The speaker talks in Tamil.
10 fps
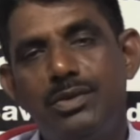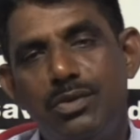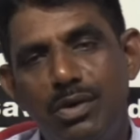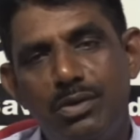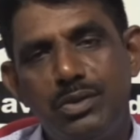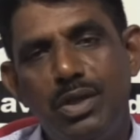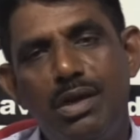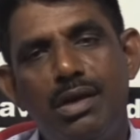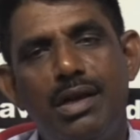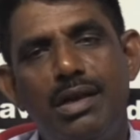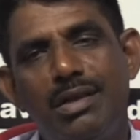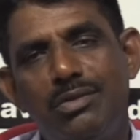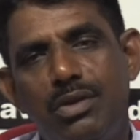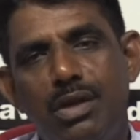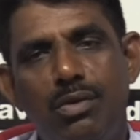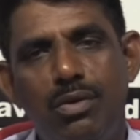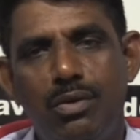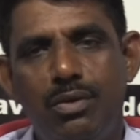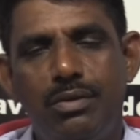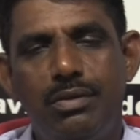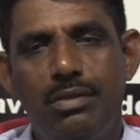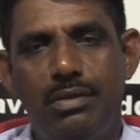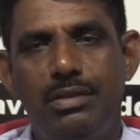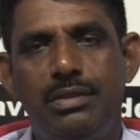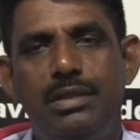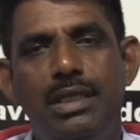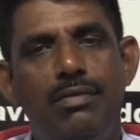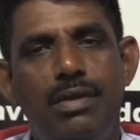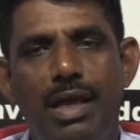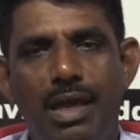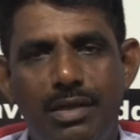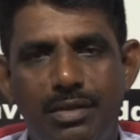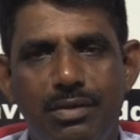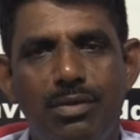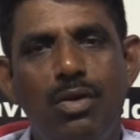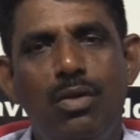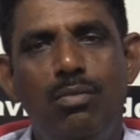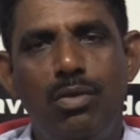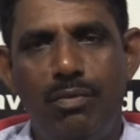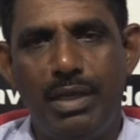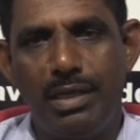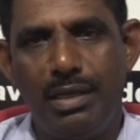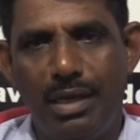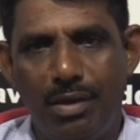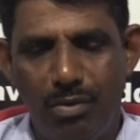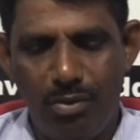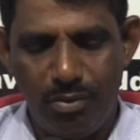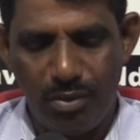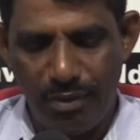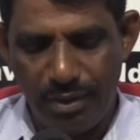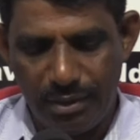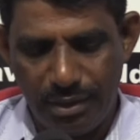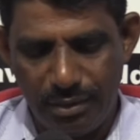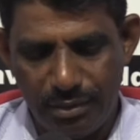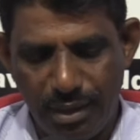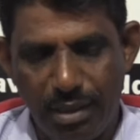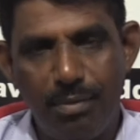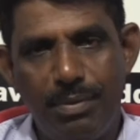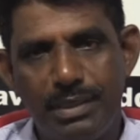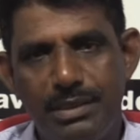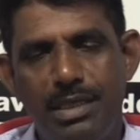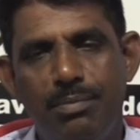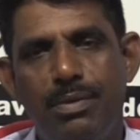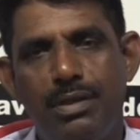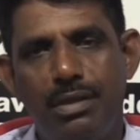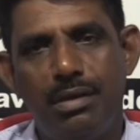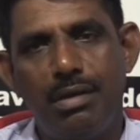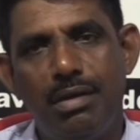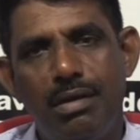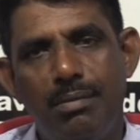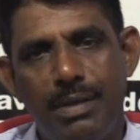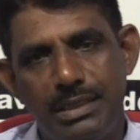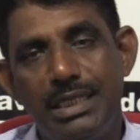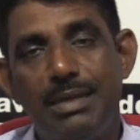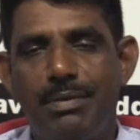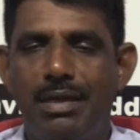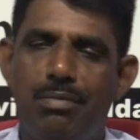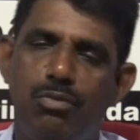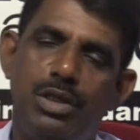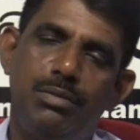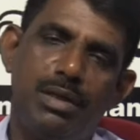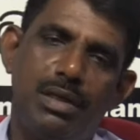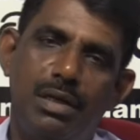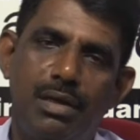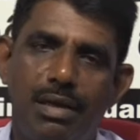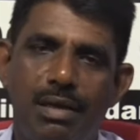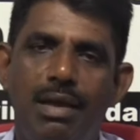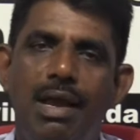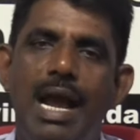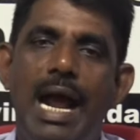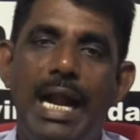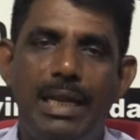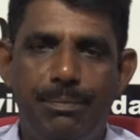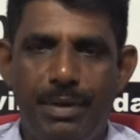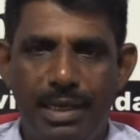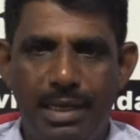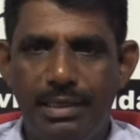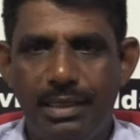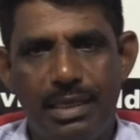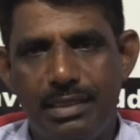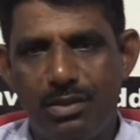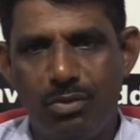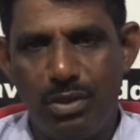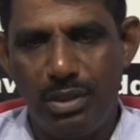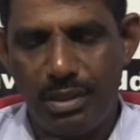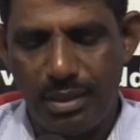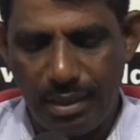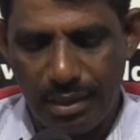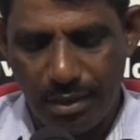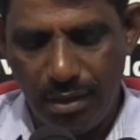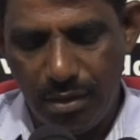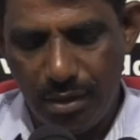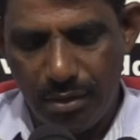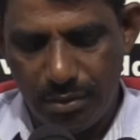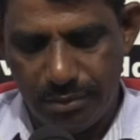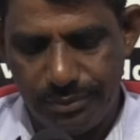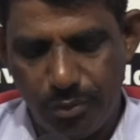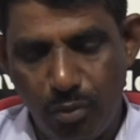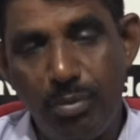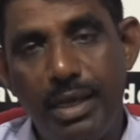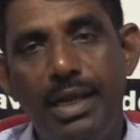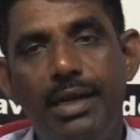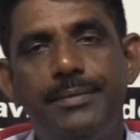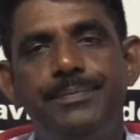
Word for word: சு சுயநிர்ணயத்துடன் ஒரு தீர்வை யார் முன்வைக்கின்றார்களோ அவர் அதை தாங்கள் பரிசீலிப்பது பரிசீலிக்க முடியுமென்கின்ற அடிப்படையில் இந்த கருத்தை கூறியிருக்கின்றார்கள் உண்மையில்